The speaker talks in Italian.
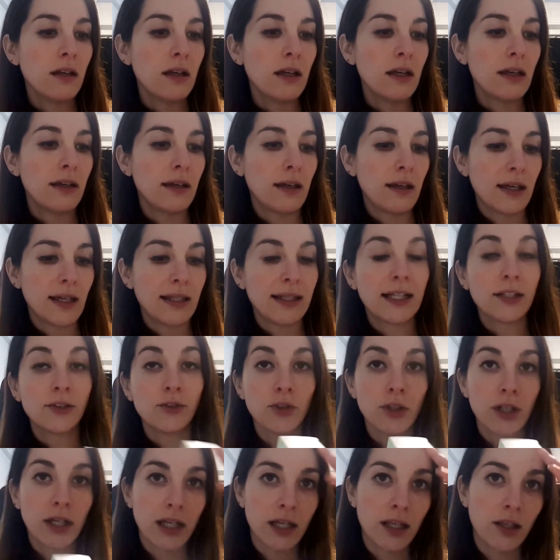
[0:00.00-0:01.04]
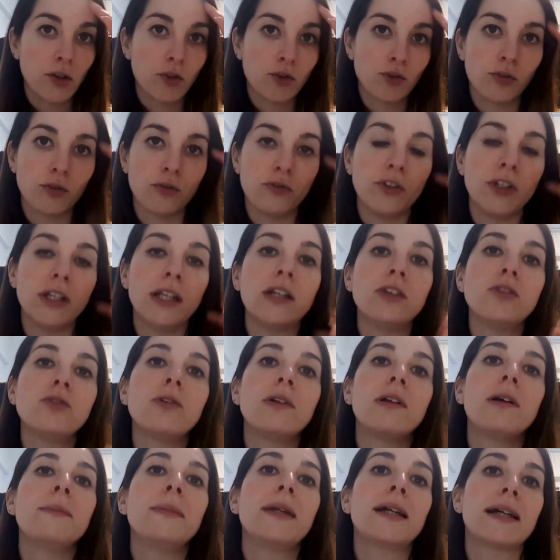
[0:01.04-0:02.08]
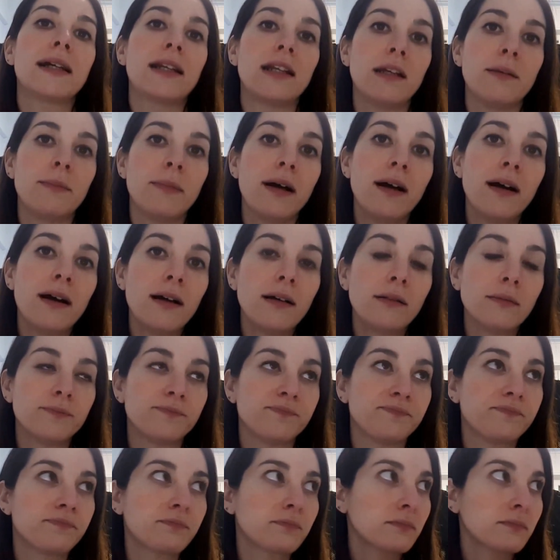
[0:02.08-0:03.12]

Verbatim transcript: E dato che io sto finendo la mia crema,